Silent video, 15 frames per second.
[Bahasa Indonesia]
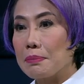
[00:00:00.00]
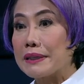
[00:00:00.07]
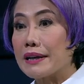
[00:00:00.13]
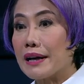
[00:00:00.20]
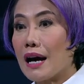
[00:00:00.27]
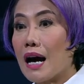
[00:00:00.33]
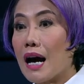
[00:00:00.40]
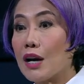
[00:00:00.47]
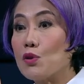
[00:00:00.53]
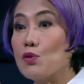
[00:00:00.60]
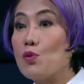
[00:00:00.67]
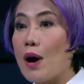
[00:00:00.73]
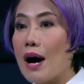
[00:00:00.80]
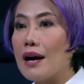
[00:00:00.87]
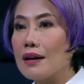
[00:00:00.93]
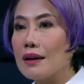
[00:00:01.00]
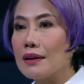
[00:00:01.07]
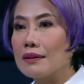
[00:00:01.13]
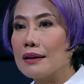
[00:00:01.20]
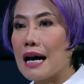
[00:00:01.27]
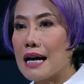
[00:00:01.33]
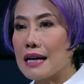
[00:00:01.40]
penyerahan uang
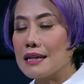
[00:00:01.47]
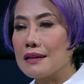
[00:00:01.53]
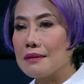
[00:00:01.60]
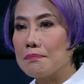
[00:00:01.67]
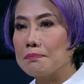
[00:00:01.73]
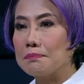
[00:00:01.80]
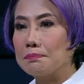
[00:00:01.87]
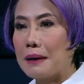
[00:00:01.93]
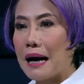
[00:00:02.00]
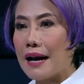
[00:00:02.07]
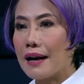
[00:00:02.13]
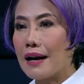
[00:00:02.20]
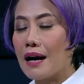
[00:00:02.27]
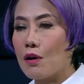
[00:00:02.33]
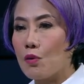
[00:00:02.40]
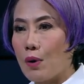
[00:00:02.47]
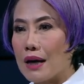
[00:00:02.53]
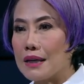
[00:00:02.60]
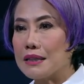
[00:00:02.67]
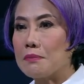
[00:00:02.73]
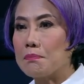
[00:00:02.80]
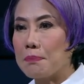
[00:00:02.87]
dari para
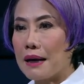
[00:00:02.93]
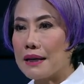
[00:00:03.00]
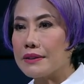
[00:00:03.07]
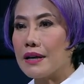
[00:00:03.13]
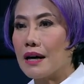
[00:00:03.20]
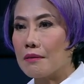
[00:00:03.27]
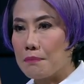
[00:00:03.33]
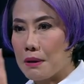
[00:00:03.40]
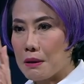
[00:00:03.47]
wajib pajak